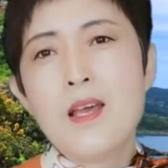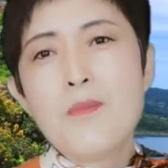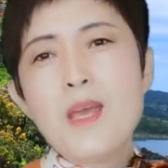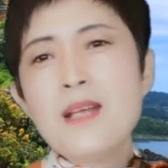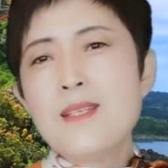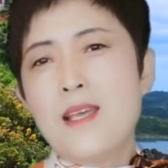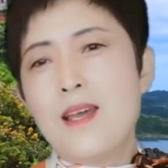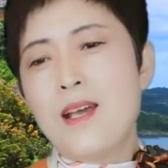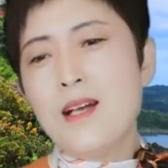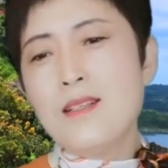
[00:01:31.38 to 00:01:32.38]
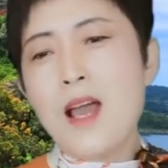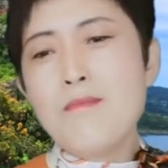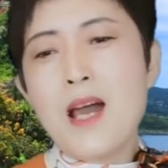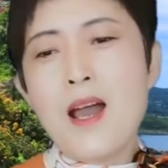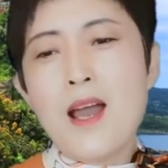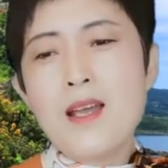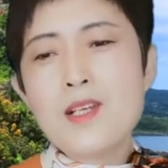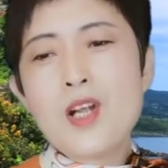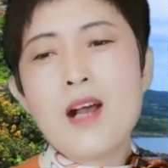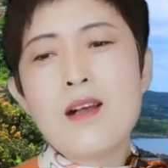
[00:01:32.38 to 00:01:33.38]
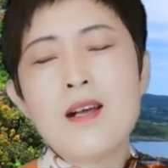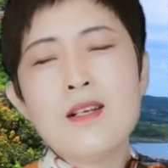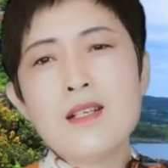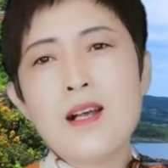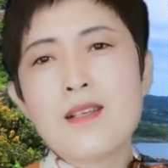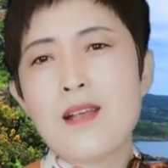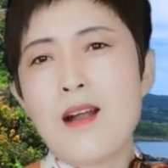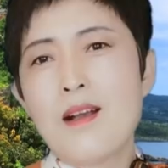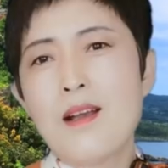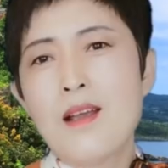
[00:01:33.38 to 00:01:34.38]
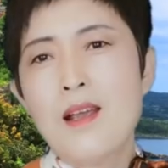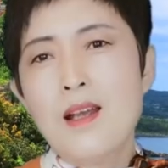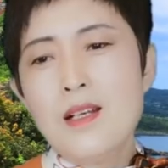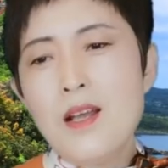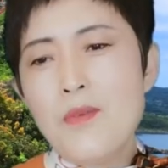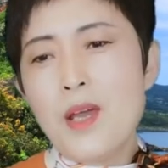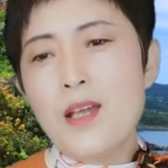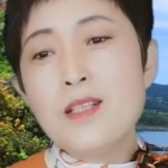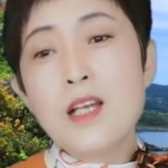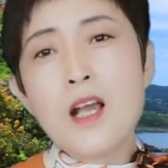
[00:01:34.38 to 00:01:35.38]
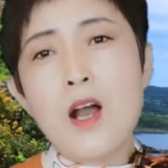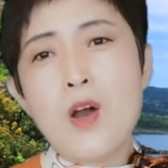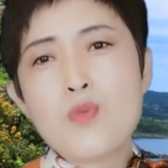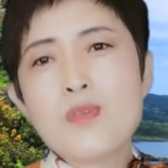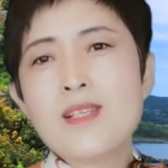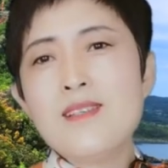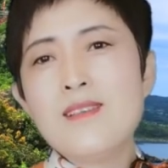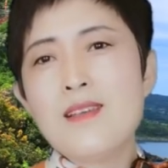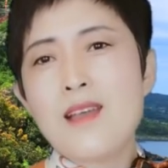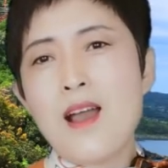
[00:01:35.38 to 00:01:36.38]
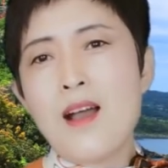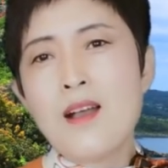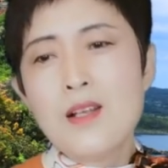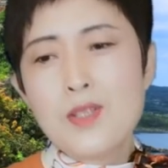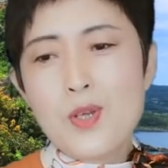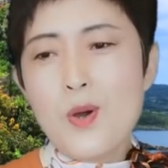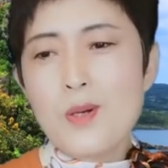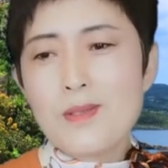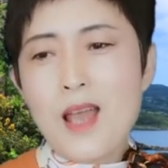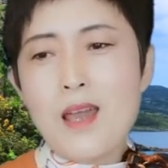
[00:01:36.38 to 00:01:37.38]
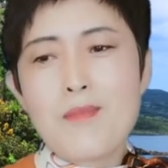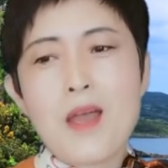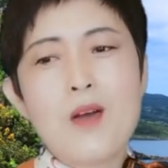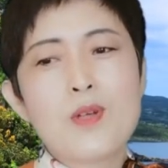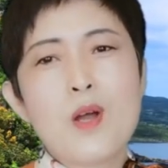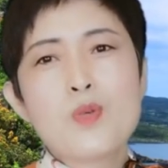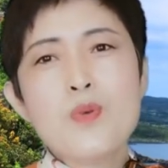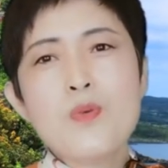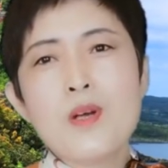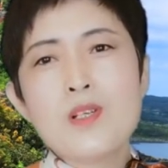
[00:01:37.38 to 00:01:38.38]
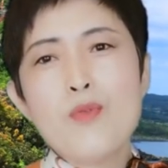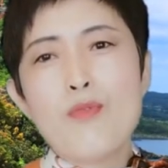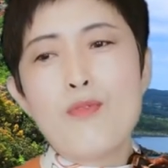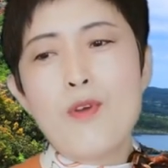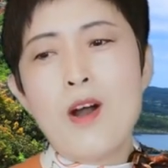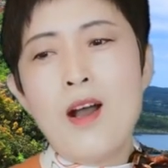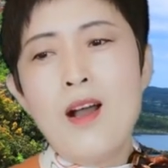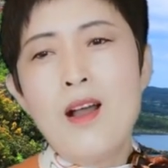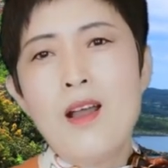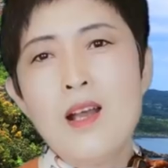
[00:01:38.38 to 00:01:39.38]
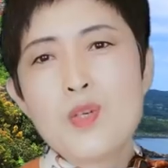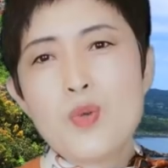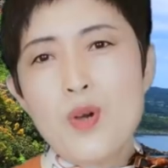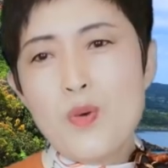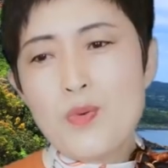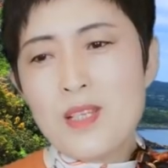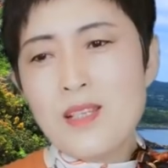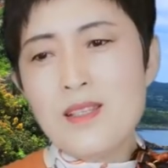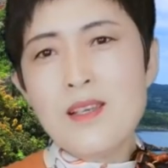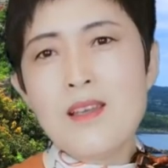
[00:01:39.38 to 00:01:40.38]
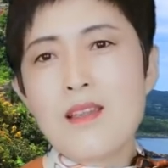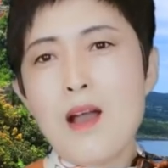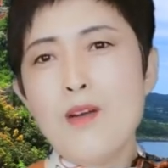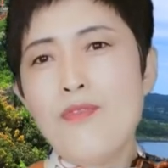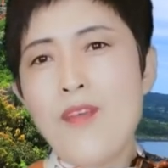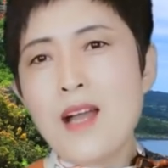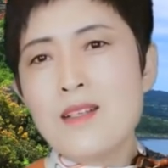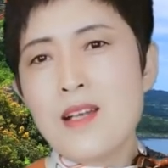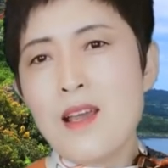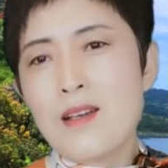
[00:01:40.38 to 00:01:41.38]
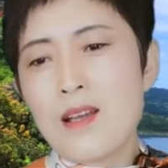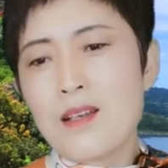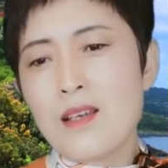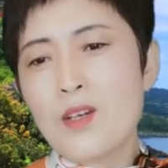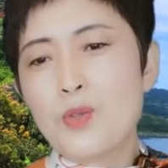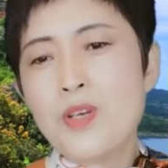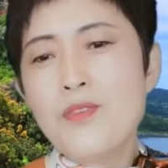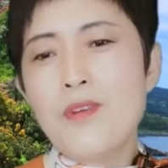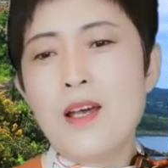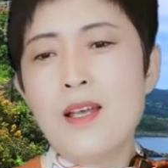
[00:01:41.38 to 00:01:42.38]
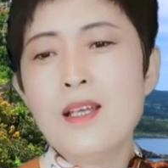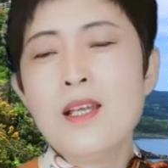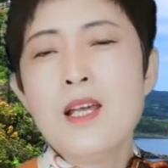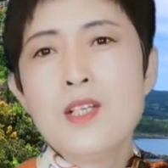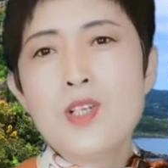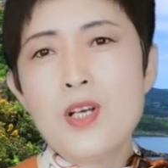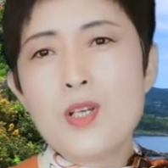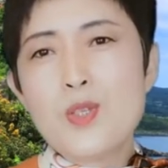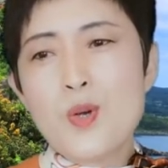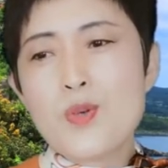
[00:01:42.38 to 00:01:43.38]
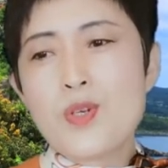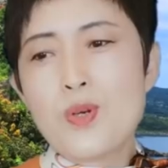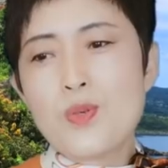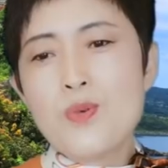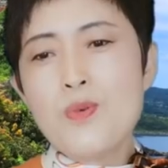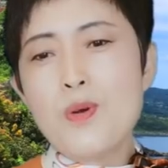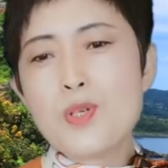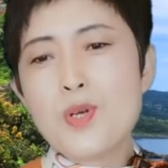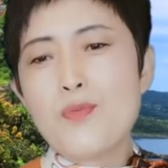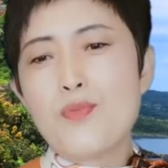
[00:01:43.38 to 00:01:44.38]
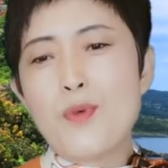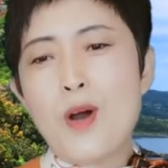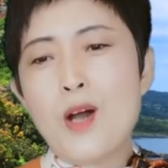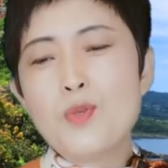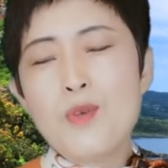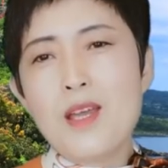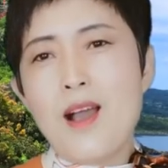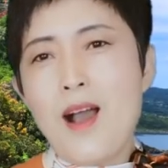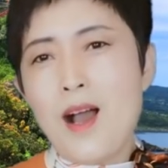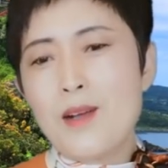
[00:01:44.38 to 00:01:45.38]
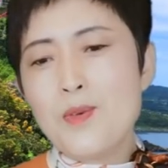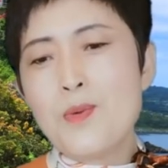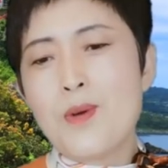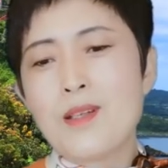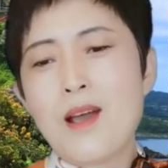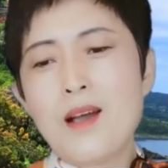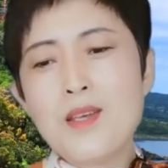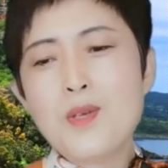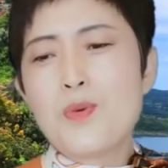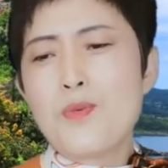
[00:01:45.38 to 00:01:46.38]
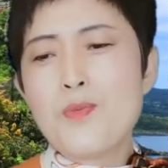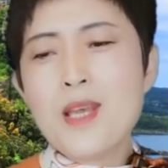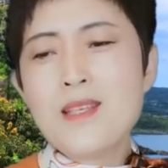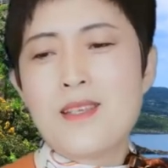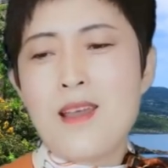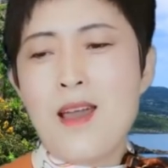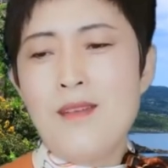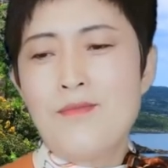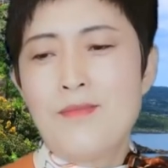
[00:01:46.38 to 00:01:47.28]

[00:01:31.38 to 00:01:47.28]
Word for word: 并且呢，他们还上纲上线儿，认为这个胡锡进呀就代表着中国政府，说胡锡进能发这样的一个推文，这就是中国政府对韩国的一种威胁。